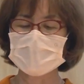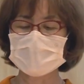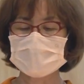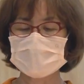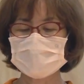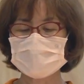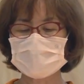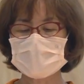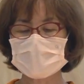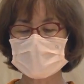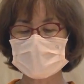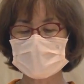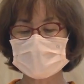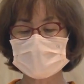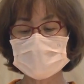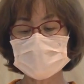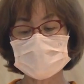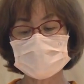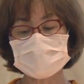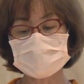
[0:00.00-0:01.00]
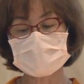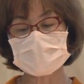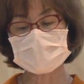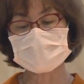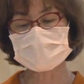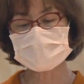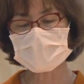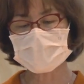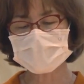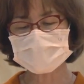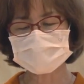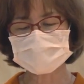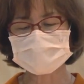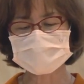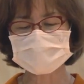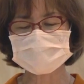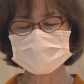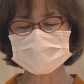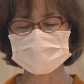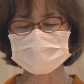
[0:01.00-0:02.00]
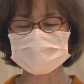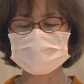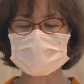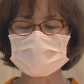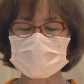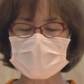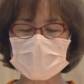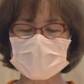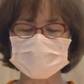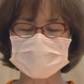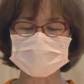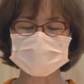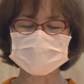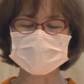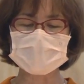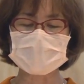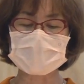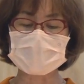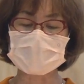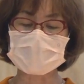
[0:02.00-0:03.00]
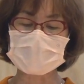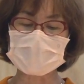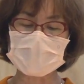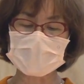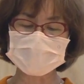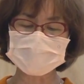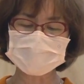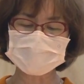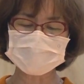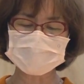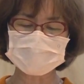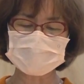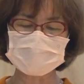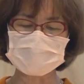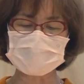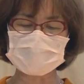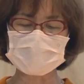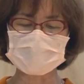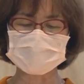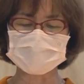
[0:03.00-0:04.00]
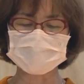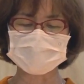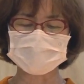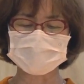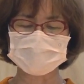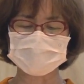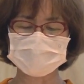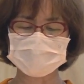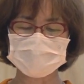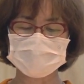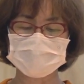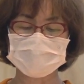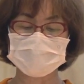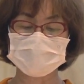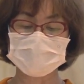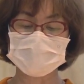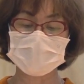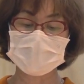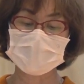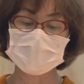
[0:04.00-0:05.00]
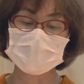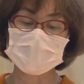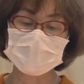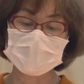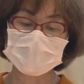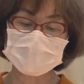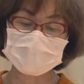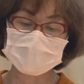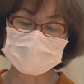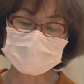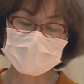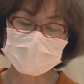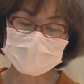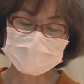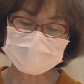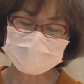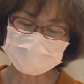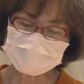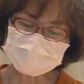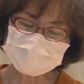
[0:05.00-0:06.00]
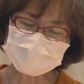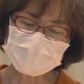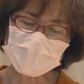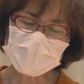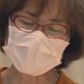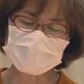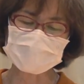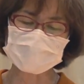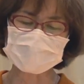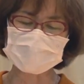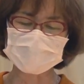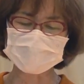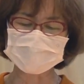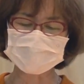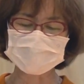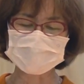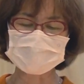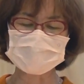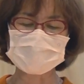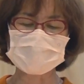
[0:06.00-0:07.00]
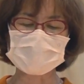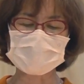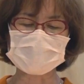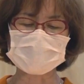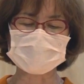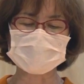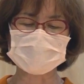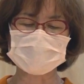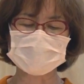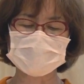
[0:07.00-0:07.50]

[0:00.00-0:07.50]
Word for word: 因为你们再次表现关心我。你们一向关心我，